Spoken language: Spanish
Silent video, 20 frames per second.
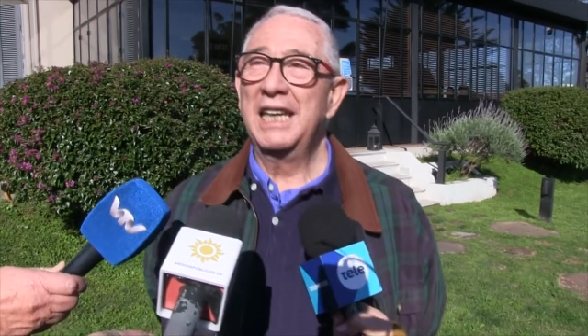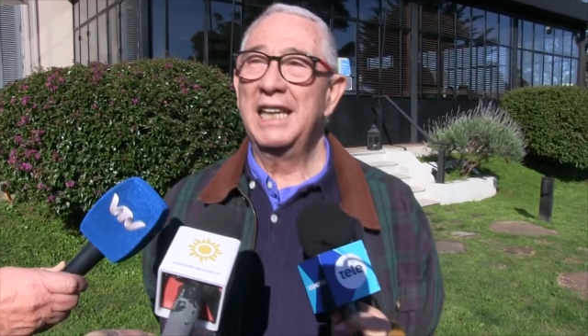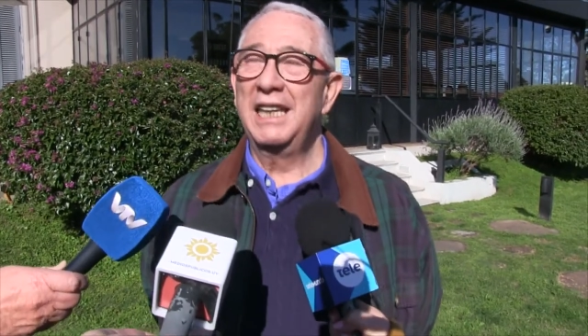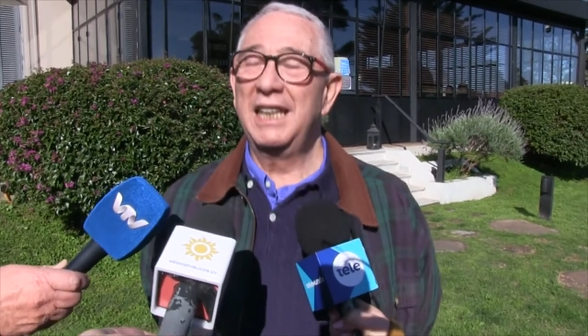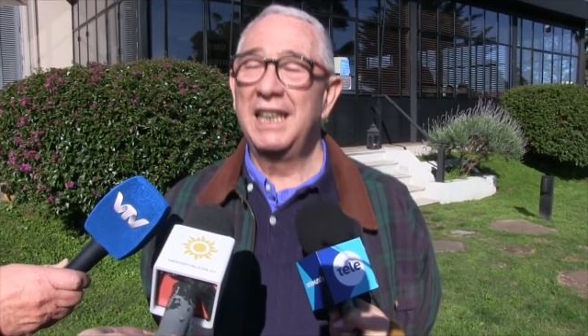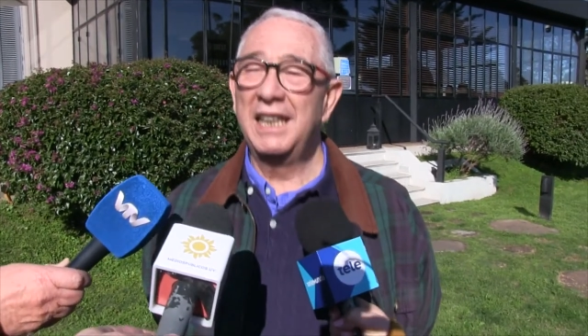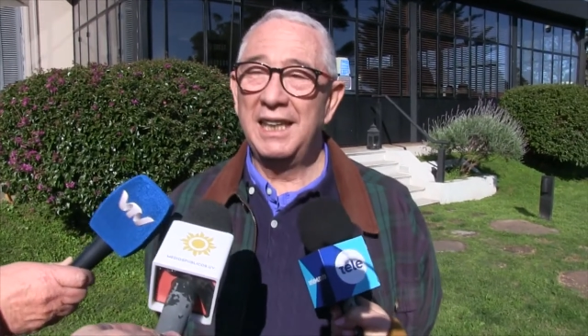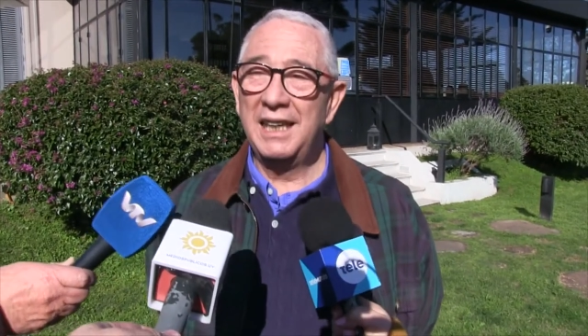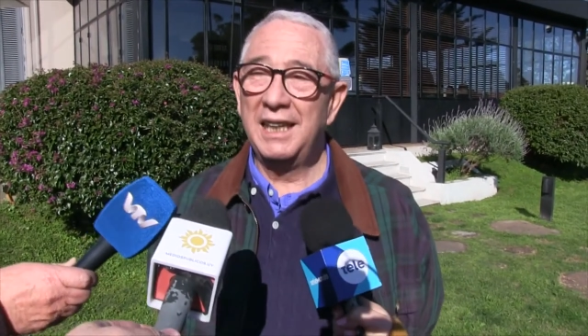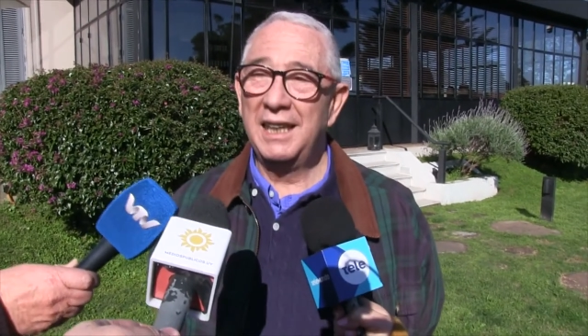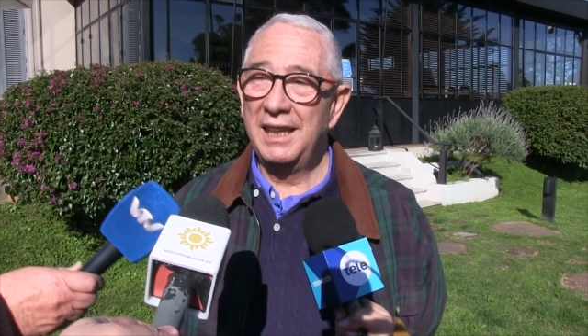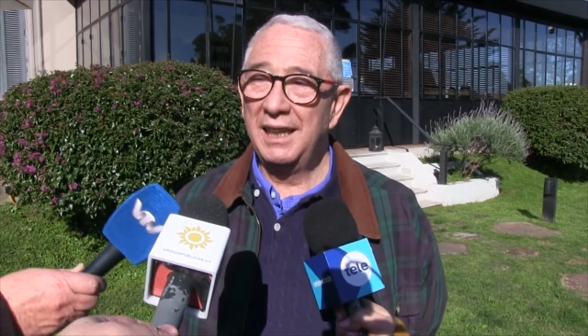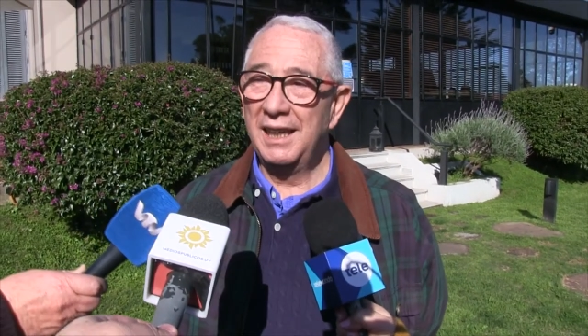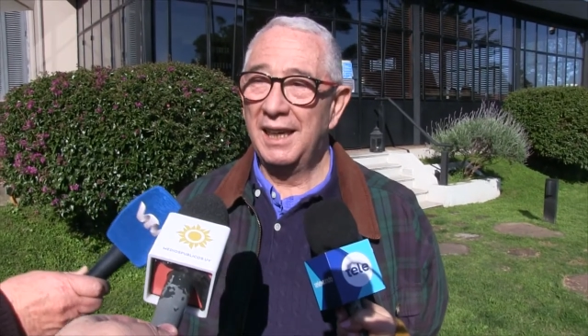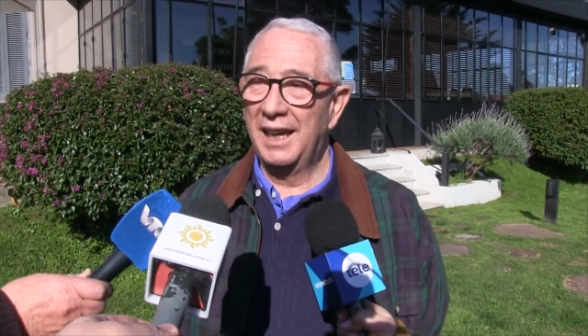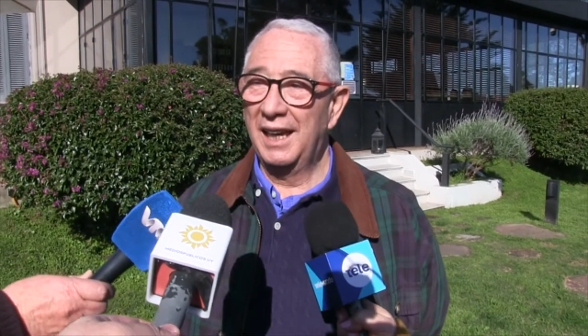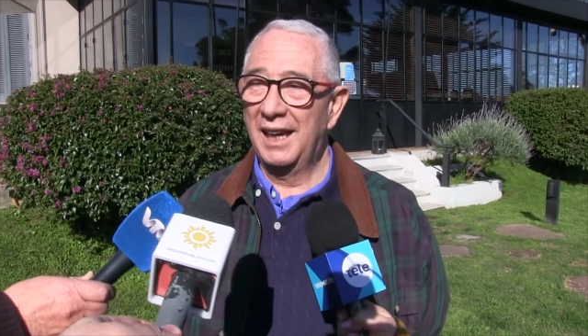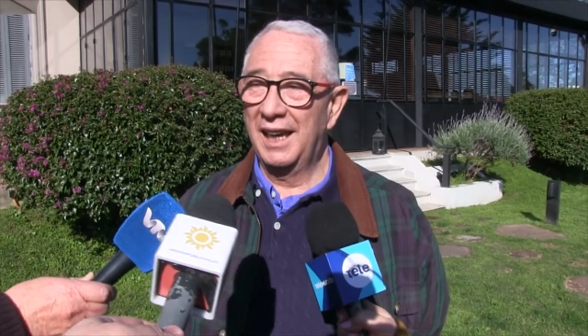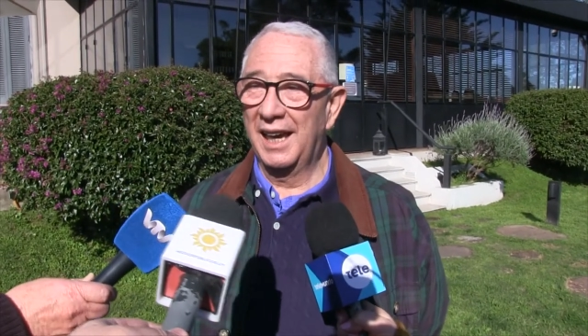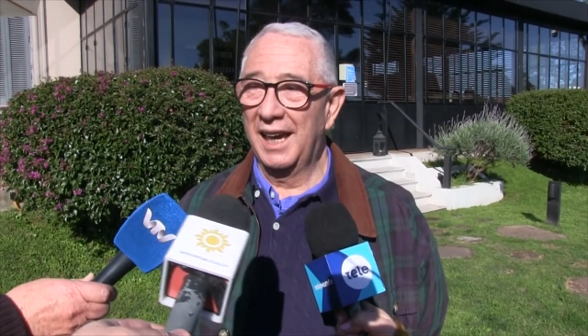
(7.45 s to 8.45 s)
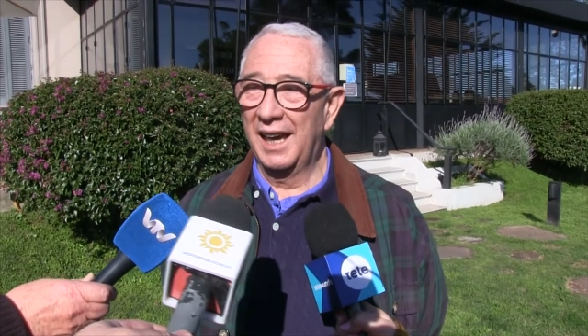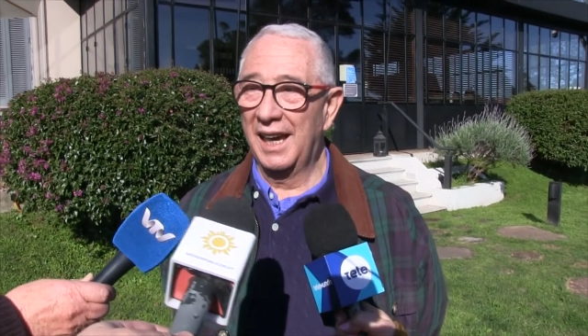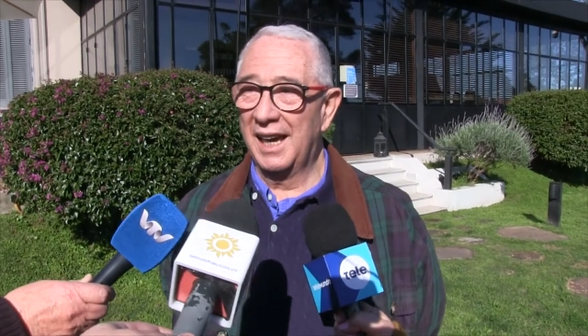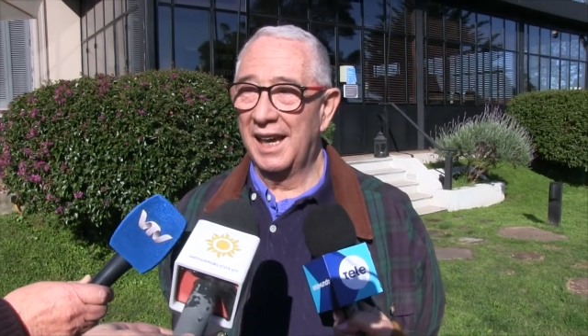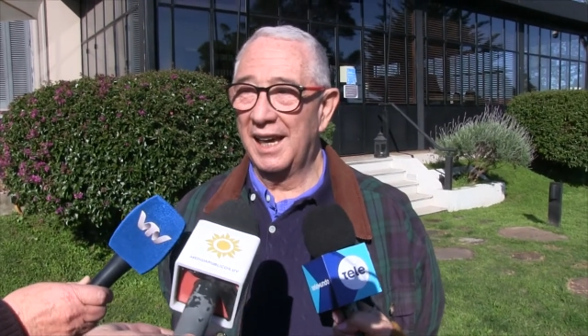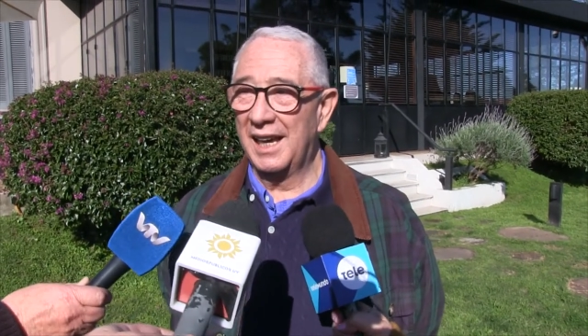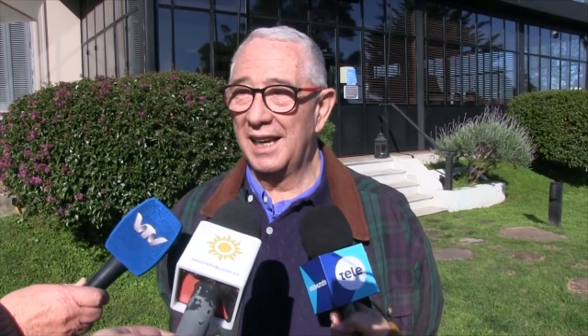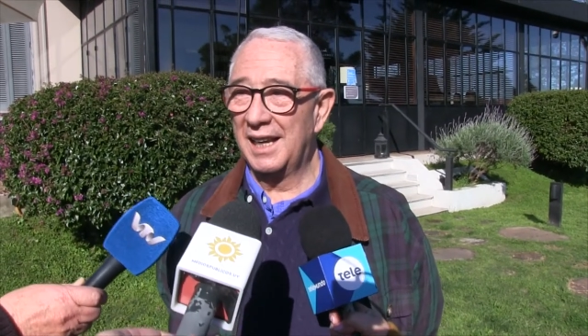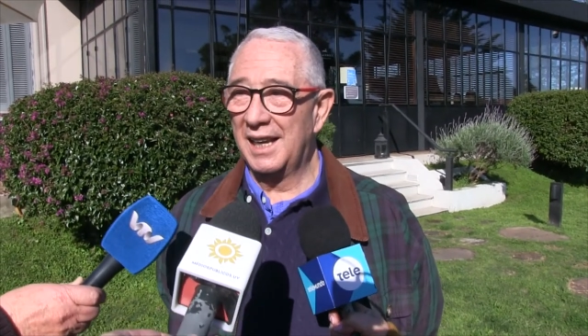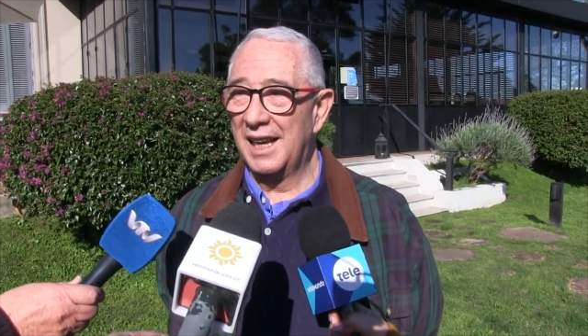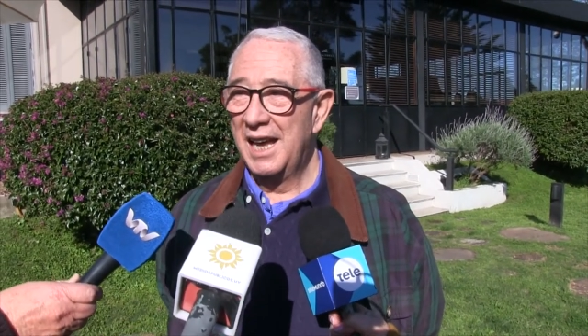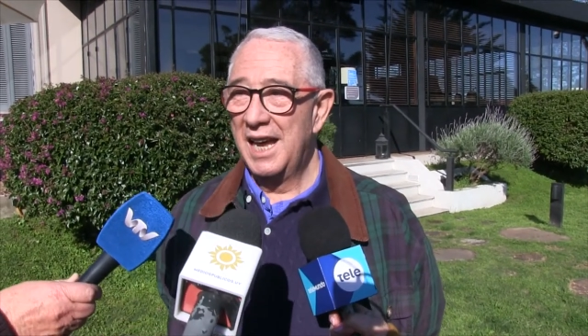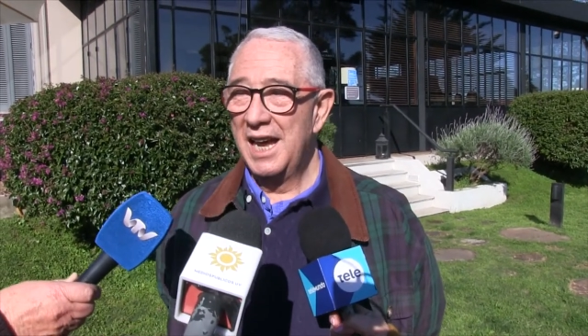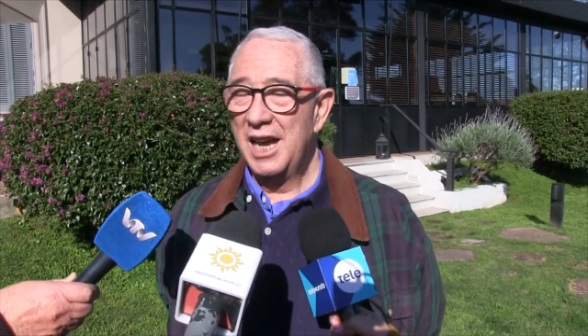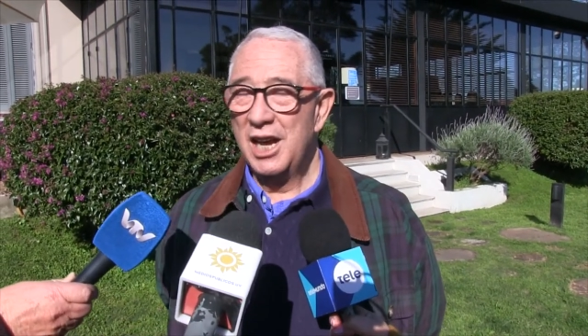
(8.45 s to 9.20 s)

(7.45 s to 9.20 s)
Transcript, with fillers: Y eh,